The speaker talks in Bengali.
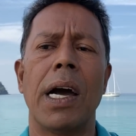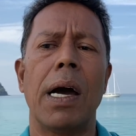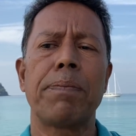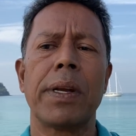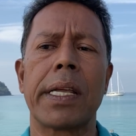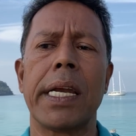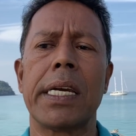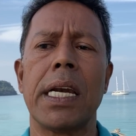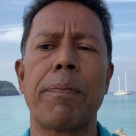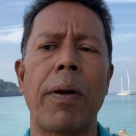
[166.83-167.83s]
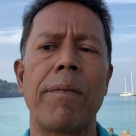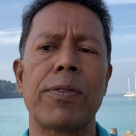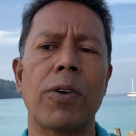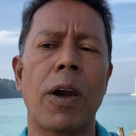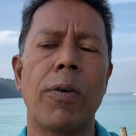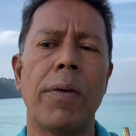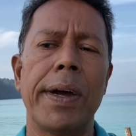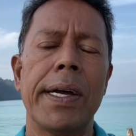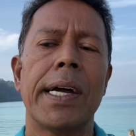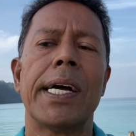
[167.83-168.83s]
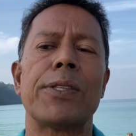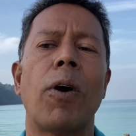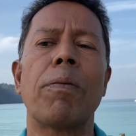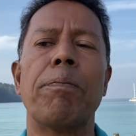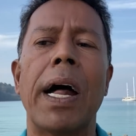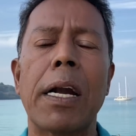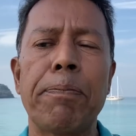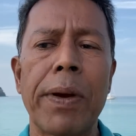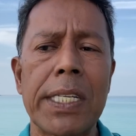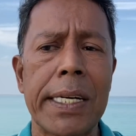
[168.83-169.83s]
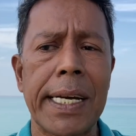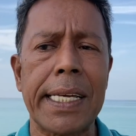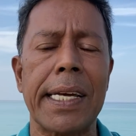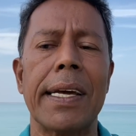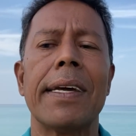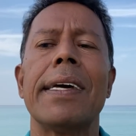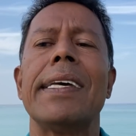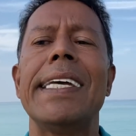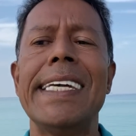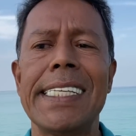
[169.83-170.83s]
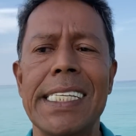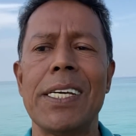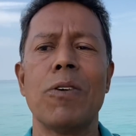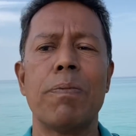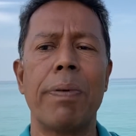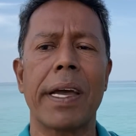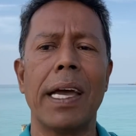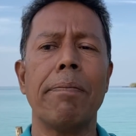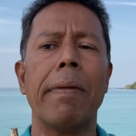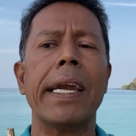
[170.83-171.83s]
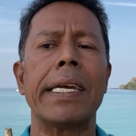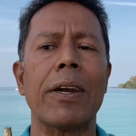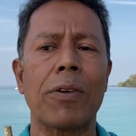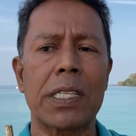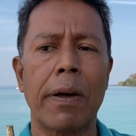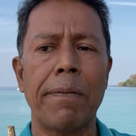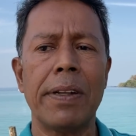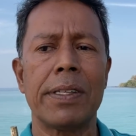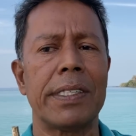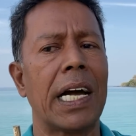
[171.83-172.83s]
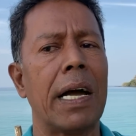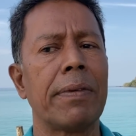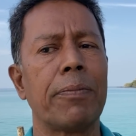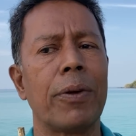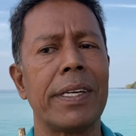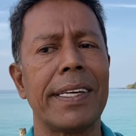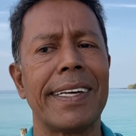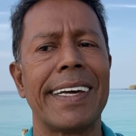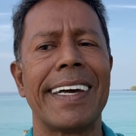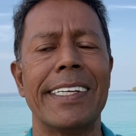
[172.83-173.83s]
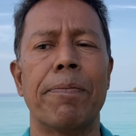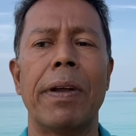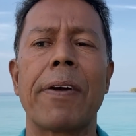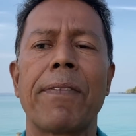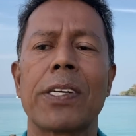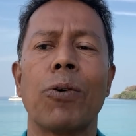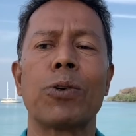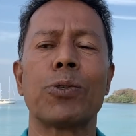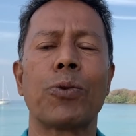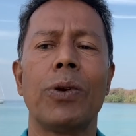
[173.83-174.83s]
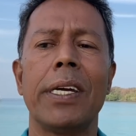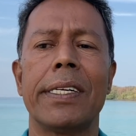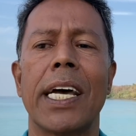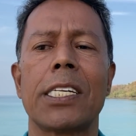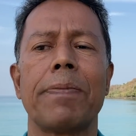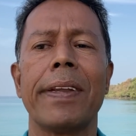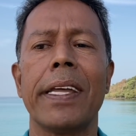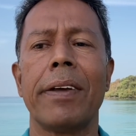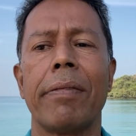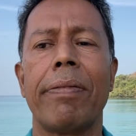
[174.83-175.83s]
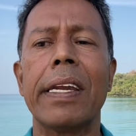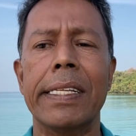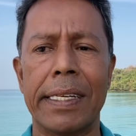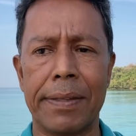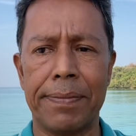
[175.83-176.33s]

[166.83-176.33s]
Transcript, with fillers: আপনার কিডনি প্রবলেম সলভ হবে তখন ব্লাড প্রেশারটাকে ইজি উপায়ে মেনটেন করতে পারবেন যা আমি বলি যে ব্লাড প্রেশার ওষুধগুলি ডাস্টবিনে ফেলে দেন